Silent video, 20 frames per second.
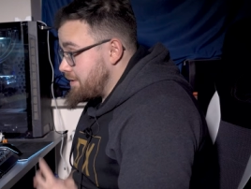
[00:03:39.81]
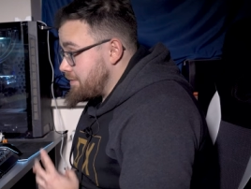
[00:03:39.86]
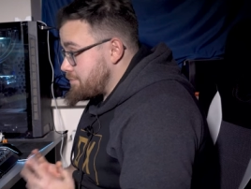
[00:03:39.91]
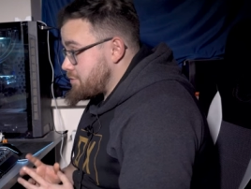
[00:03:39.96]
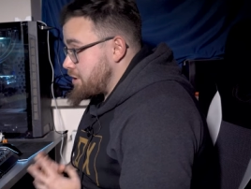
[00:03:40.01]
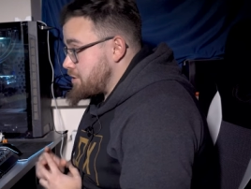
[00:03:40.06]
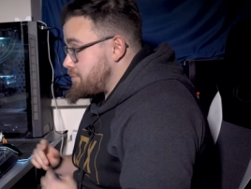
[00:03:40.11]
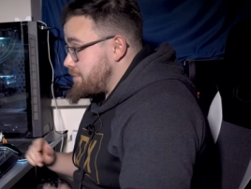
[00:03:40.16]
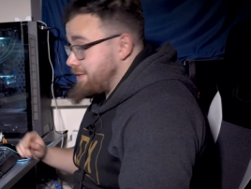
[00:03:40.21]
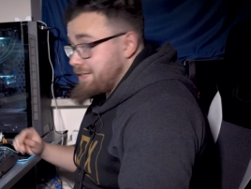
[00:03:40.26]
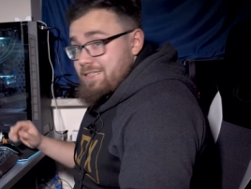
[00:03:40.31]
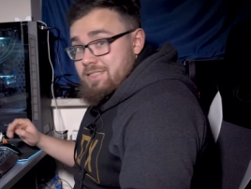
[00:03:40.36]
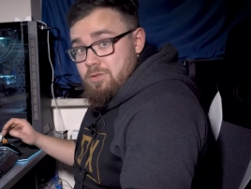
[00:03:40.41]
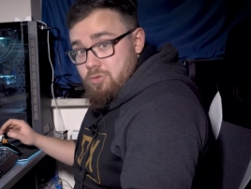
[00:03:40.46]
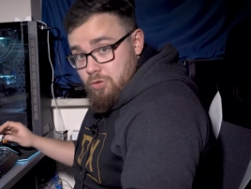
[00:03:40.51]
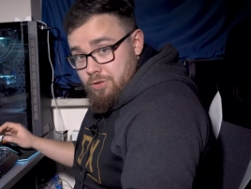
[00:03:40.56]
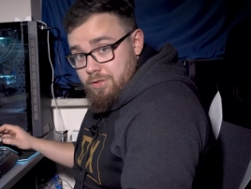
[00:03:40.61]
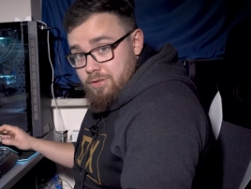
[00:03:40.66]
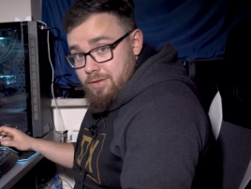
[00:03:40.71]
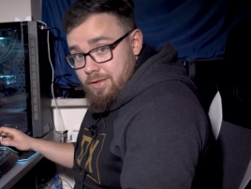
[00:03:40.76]
Przejdźmy teraz
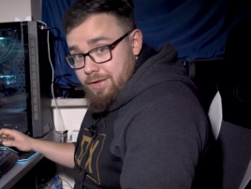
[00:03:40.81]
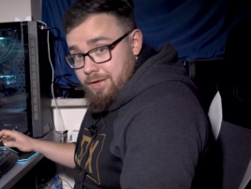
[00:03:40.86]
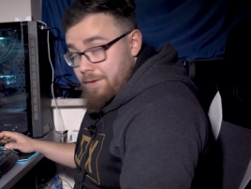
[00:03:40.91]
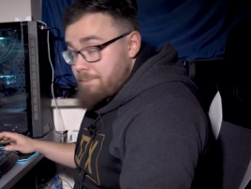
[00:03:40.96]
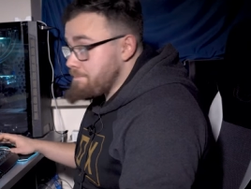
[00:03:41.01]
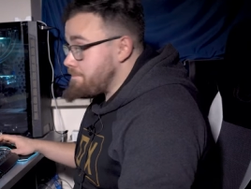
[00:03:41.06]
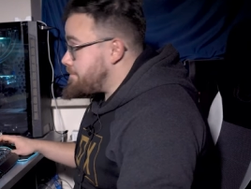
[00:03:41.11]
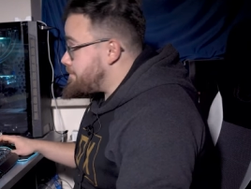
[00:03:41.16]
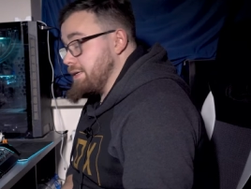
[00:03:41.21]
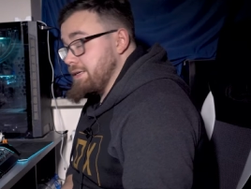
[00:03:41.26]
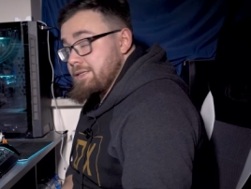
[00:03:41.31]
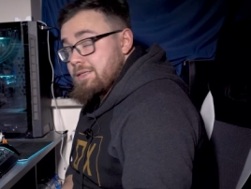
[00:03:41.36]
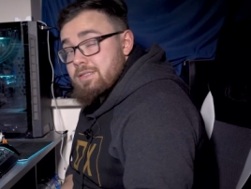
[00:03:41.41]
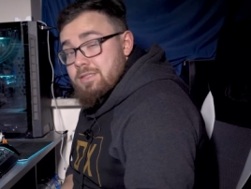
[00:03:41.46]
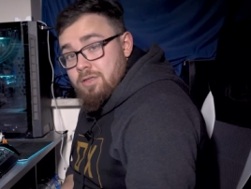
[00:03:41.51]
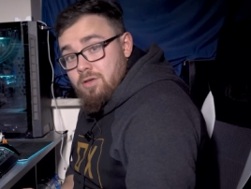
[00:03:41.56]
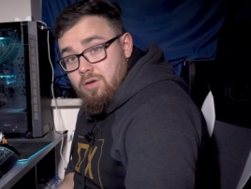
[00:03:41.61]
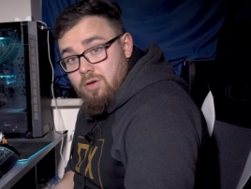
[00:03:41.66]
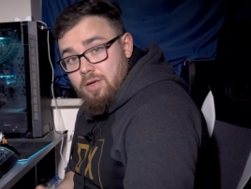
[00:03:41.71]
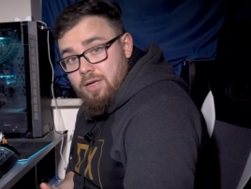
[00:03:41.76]
do Ridleya. E,
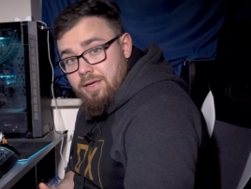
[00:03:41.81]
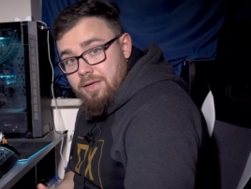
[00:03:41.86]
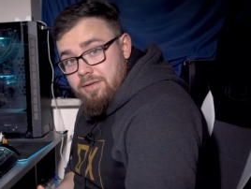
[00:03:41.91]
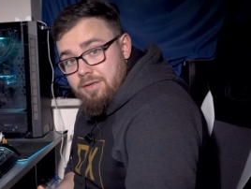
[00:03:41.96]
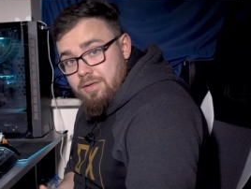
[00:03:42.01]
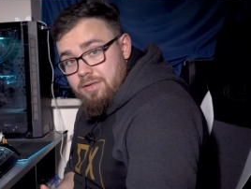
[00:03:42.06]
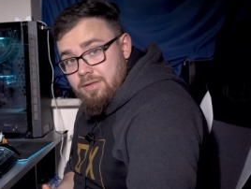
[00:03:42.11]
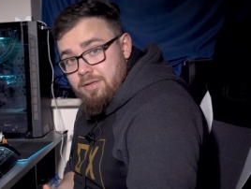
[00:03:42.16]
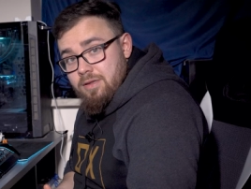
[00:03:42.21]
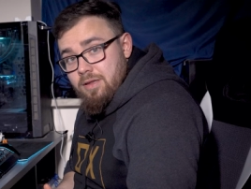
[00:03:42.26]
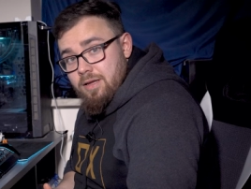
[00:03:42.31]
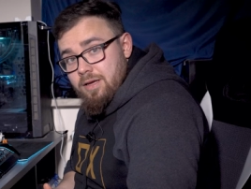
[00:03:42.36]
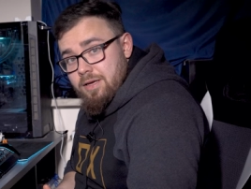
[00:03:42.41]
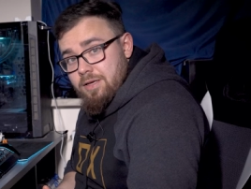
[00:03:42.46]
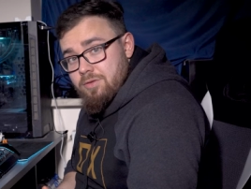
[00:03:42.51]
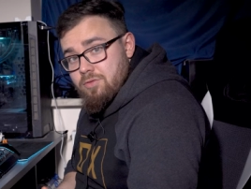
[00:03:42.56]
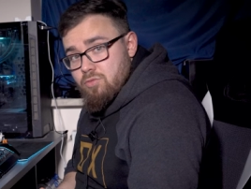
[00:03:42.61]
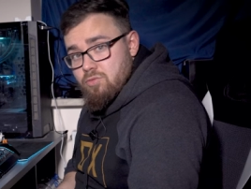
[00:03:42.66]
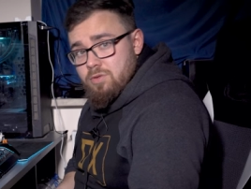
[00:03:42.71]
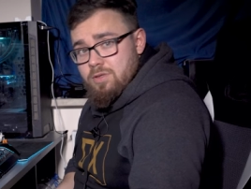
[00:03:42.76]
z kolei
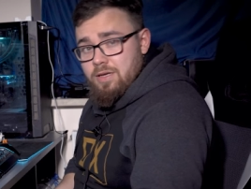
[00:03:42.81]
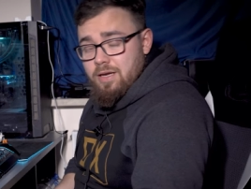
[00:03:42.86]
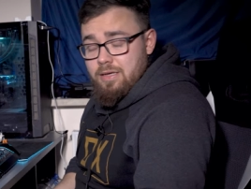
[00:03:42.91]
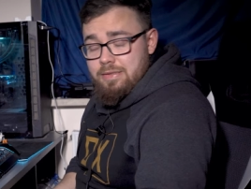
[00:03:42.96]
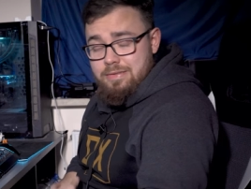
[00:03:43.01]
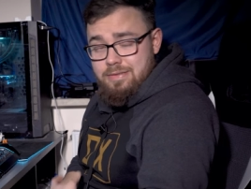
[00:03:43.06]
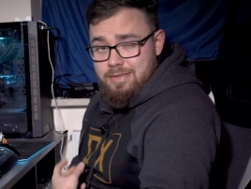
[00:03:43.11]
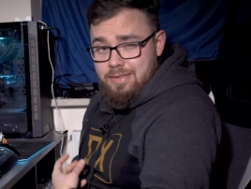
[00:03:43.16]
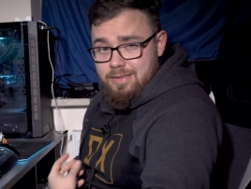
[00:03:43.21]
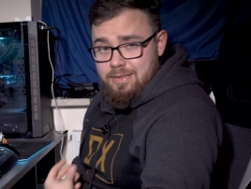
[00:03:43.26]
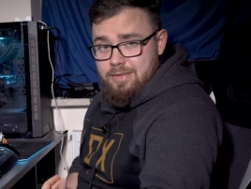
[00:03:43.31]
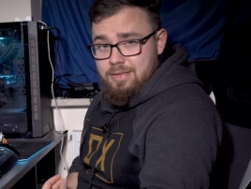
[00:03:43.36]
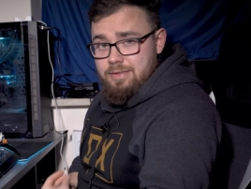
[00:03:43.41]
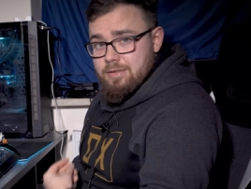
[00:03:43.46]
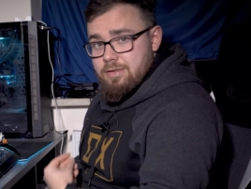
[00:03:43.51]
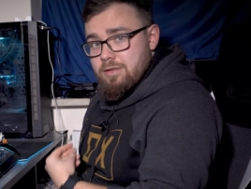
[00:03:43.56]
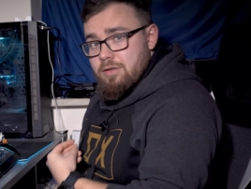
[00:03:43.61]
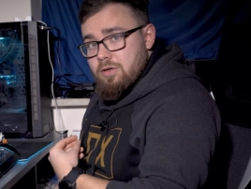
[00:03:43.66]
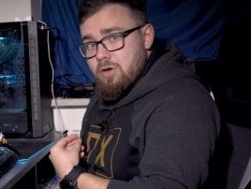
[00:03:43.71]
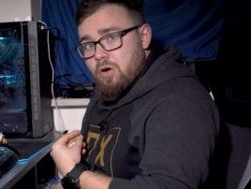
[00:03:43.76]
Ridley tutaj aż
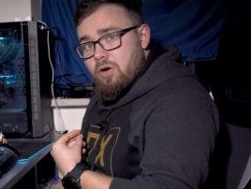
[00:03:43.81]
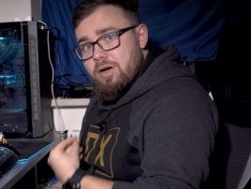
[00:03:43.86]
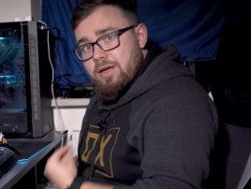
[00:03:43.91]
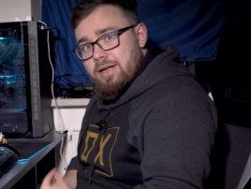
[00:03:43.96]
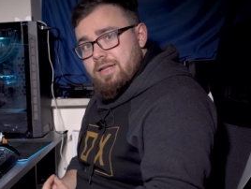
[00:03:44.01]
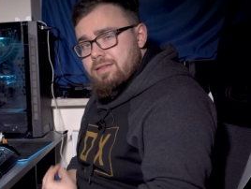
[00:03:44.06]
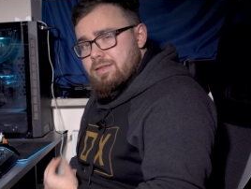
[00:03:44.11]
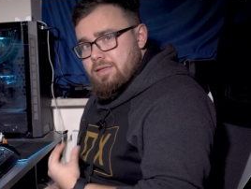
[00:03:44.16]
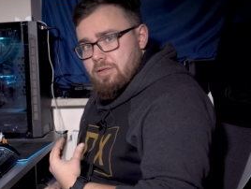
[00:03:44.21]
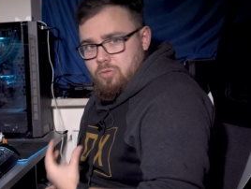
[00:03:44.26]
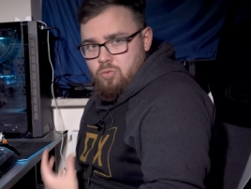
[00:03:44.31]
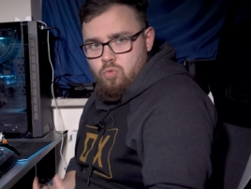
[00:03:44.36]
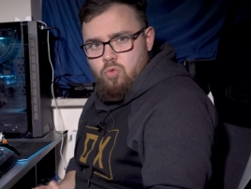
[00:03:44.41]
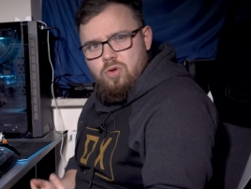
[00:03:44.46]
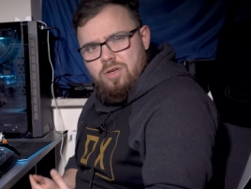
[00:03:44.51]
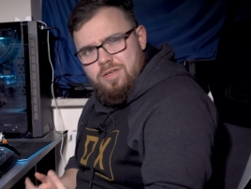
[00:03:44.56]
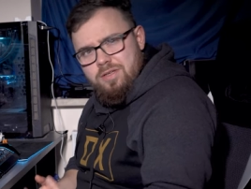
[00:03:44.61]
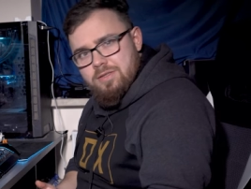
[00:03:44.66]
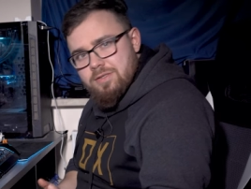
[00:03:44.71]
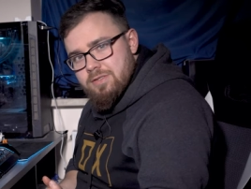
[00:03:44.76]
takiej konkretnej,
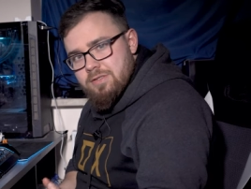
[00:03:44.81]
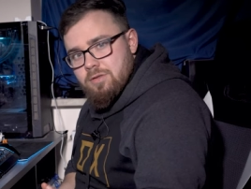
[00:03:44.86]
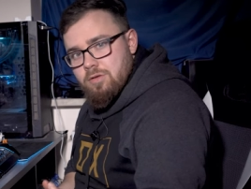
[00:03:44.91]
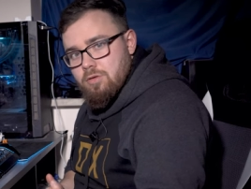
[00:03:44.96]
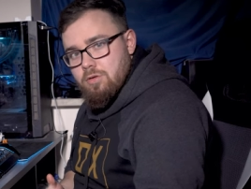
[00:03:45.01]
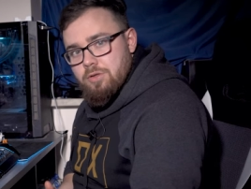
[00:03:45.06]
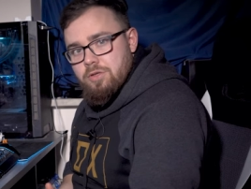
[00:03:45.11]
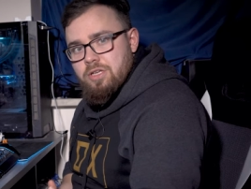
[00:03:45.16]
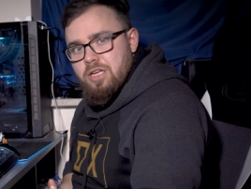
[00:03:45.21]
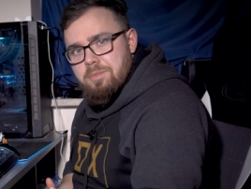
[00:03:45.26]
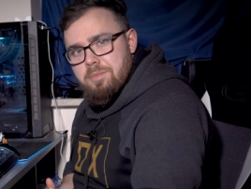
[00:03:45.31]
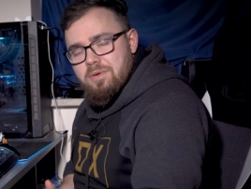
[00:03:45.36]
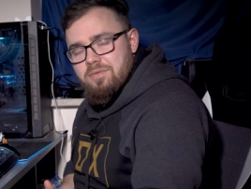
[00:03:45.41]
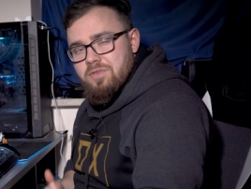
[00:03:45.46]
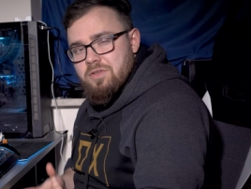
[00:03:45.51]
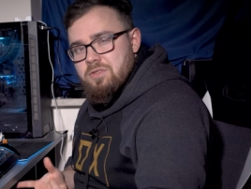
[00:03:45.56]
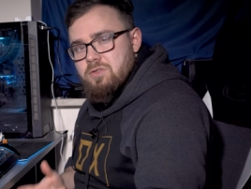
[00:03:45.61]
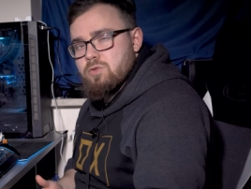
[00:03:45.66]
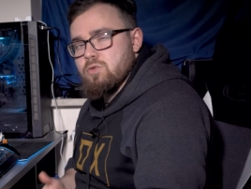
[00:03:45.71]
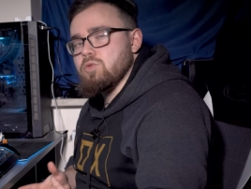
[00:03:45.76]
długiej historii nie ma,
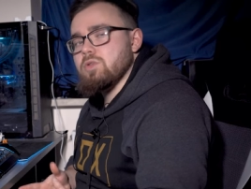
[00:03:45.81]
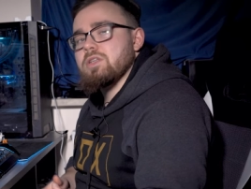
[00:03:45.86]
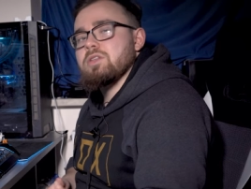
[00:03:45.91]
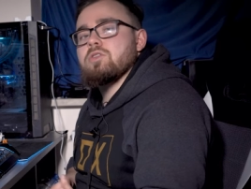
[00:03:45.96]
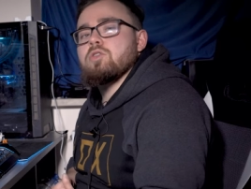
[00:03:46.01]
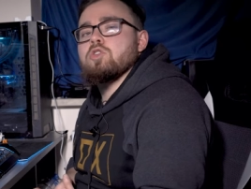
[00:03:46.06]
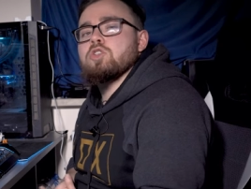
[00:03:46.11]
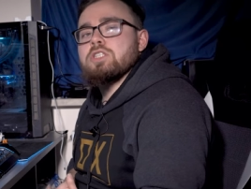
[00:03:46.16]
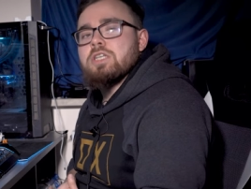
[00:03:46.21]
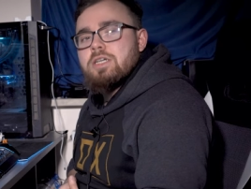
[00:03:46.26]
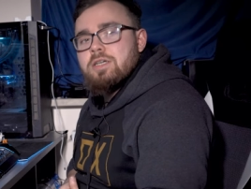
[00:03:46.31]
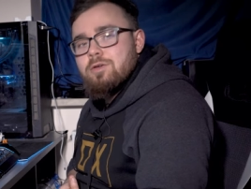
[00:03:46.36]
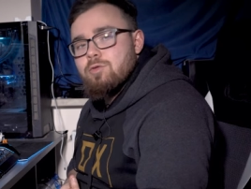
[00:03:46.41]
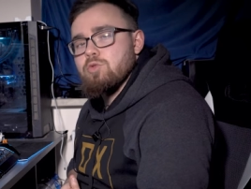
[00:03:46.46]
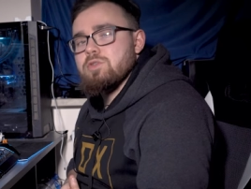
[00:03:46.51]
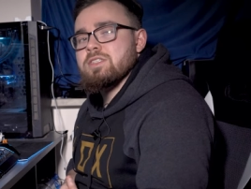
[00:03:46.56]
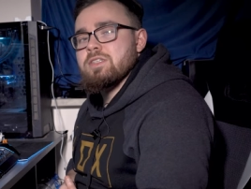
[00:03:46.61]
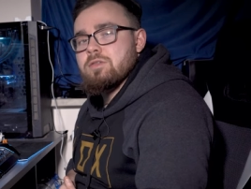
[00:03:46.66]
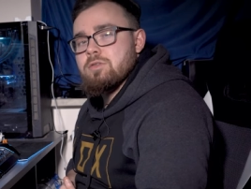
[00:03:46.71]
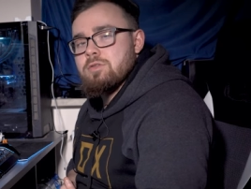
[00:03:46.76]
więc tutaj troszkę
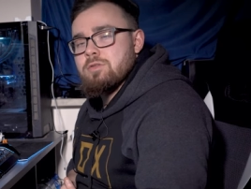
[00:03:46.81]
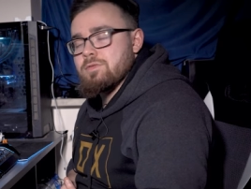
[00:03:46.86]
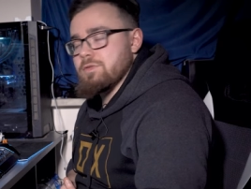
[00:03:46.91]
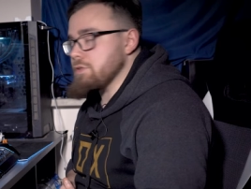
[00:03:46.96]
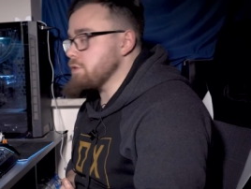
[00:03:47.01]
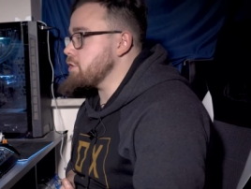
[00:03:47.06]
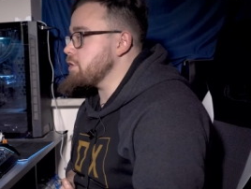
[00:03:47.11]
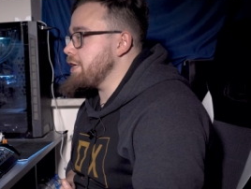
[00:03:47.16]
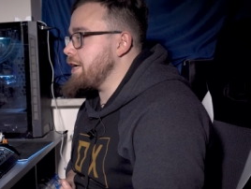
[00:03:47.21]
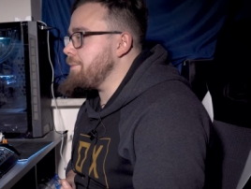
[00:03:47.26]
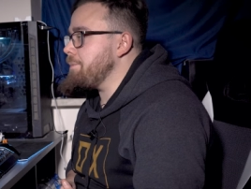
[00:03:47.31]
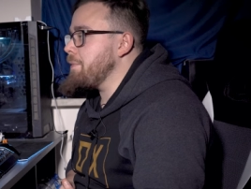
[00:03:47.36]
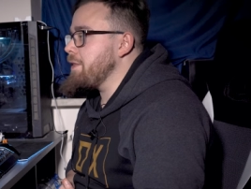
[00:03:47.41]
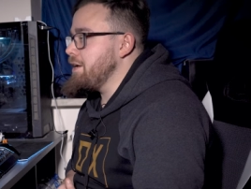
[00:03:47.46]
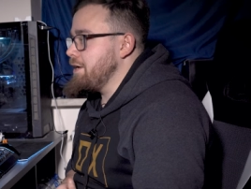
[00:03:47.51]
krócej oczywiście.